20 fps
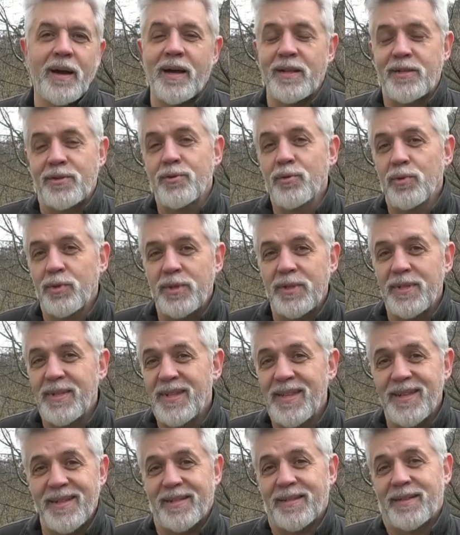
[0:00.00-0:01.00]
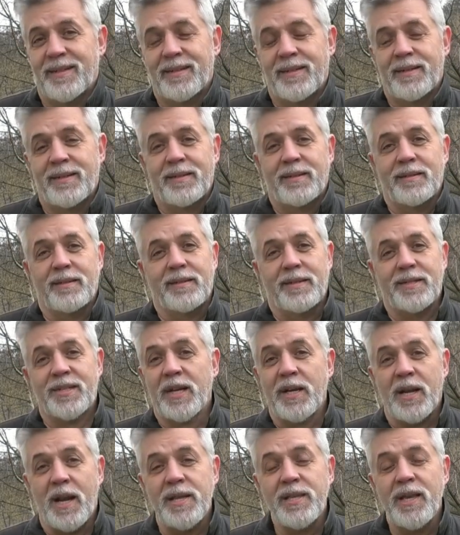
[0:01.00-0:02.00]
отнюдь не
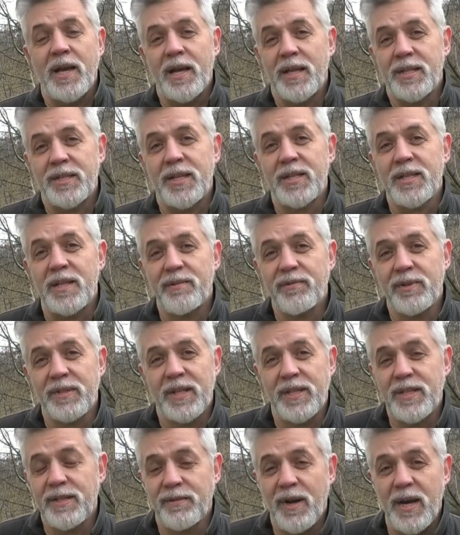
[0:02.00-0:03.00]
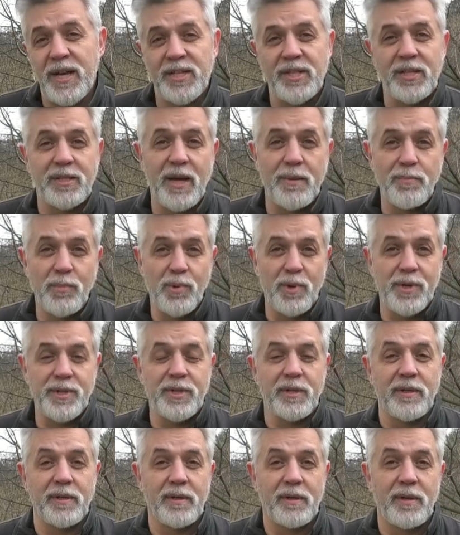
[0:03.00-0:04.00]
сохраняется, если вы надеваете
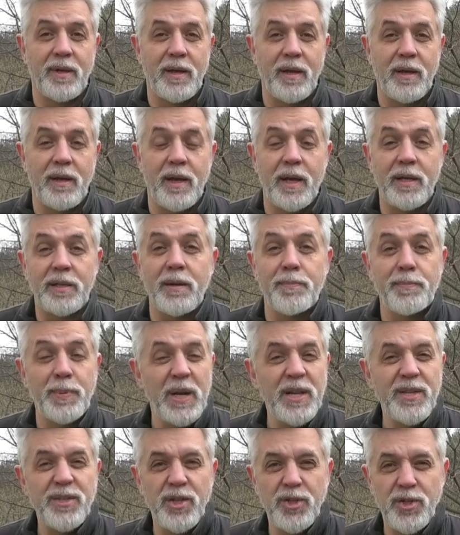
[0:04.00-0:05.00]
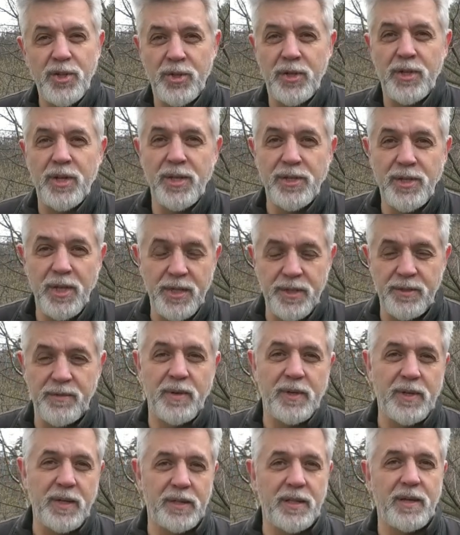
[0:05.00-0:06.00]
намордник. Это политическое
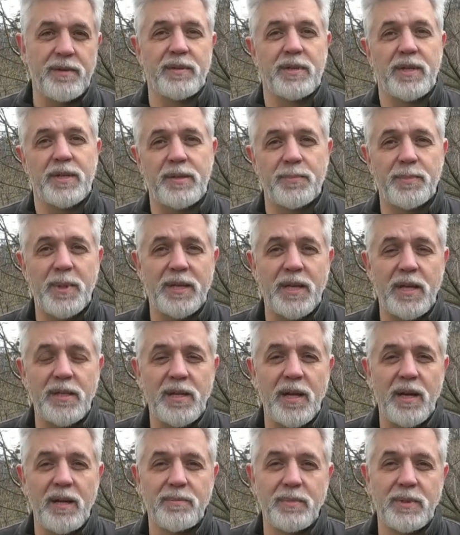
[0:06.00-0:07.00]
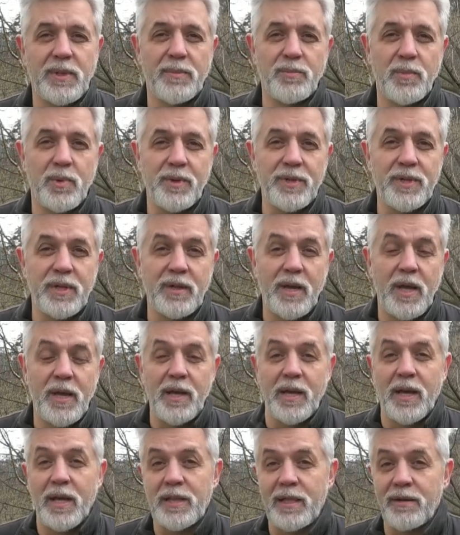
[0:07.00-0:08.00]
действие, когда вы на себя надели намордник.
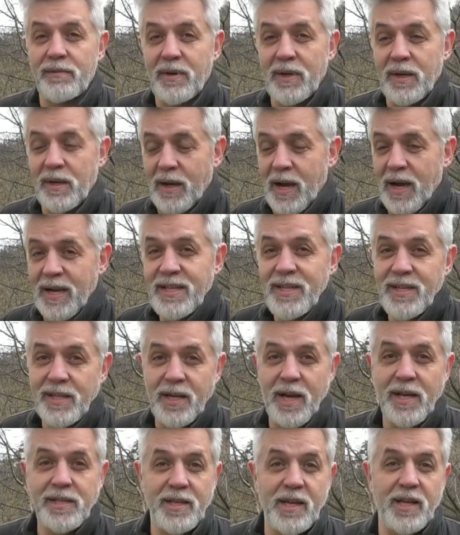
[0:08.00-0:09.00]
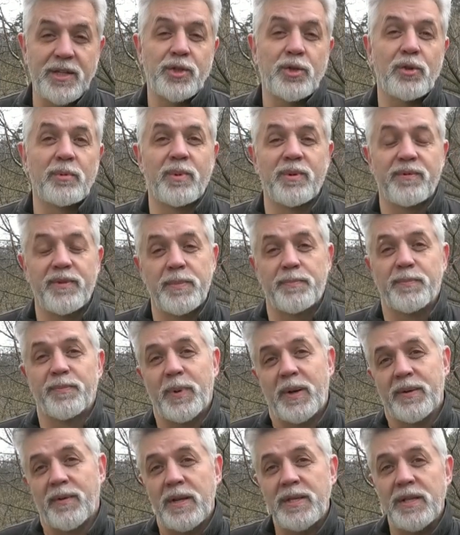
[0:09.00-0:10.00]
Этого они хотят, чтобы вы
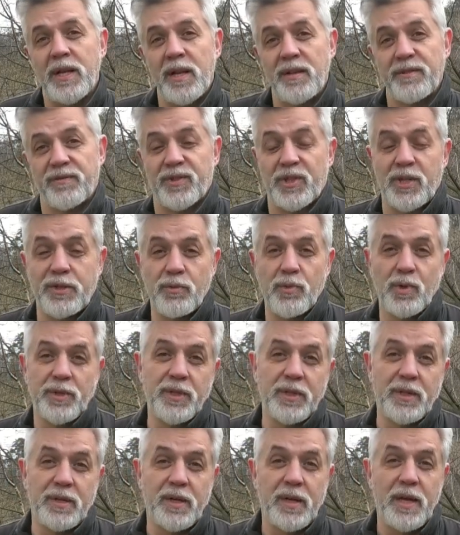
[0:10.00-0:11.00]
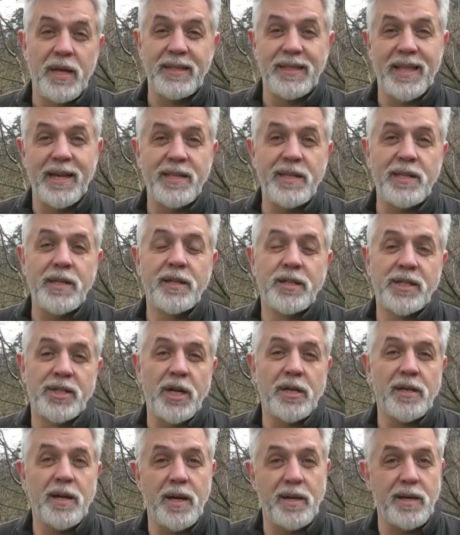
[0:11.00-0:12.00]
превратились в животных, таких
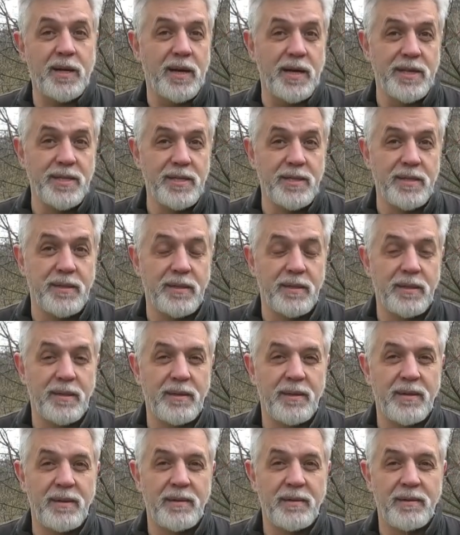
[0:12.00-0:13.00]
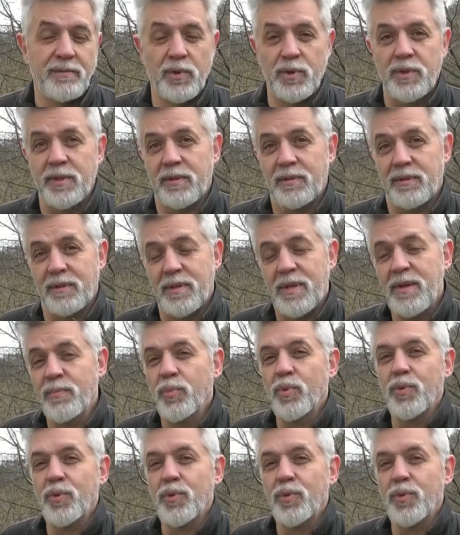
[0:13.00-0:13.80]
же, как они. Вот не